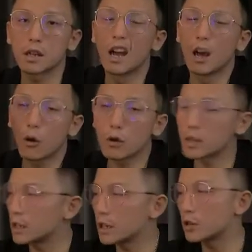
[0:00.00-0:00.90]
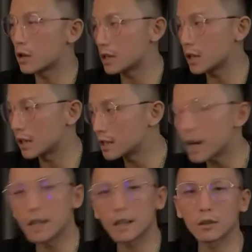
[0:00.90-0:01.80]
这些问题新员
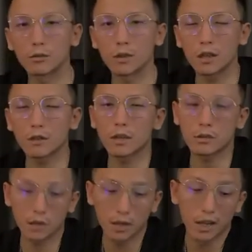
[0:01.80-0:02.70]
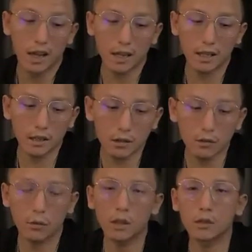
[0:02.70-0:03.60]
工不方便直接来问你，
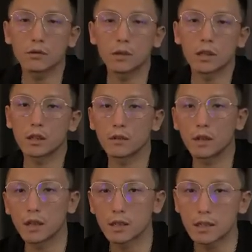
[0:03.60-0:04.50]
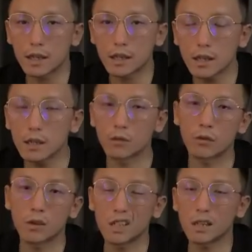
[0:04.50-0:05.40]
而这个小师傅呢就是
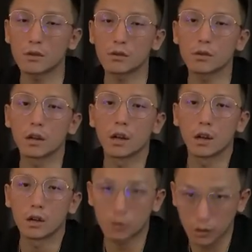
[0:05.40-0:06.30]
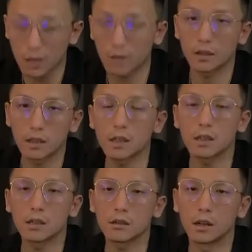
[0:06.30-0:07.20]
最好的人选。更重
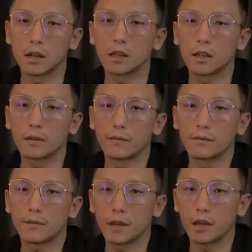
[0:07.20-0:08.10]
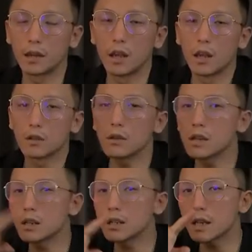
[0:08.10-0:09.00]
要的是啊，如果新员工有流
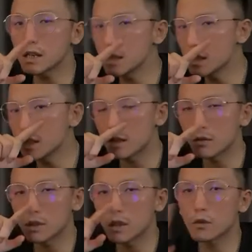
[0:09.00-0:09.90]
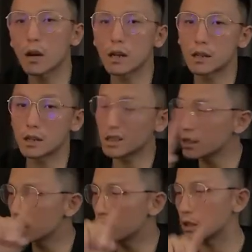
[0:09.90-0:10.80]
露出不打算来你这里的意
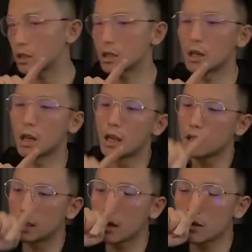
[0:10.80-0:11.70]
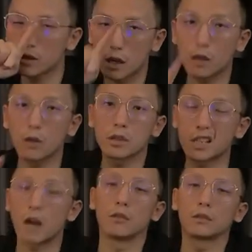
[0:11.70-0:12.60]
向，小师傅也
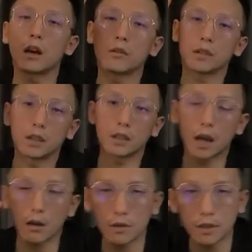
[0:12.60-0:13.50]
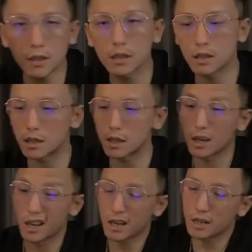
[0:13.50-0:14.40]
有可能在第一时间。帮助
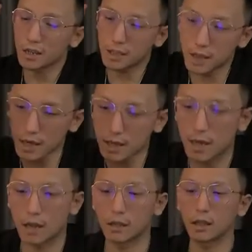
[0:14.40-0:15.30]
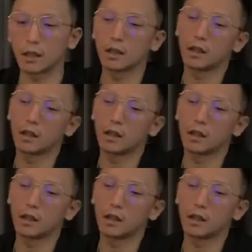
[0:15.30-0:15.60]
你进行安抚和挽留。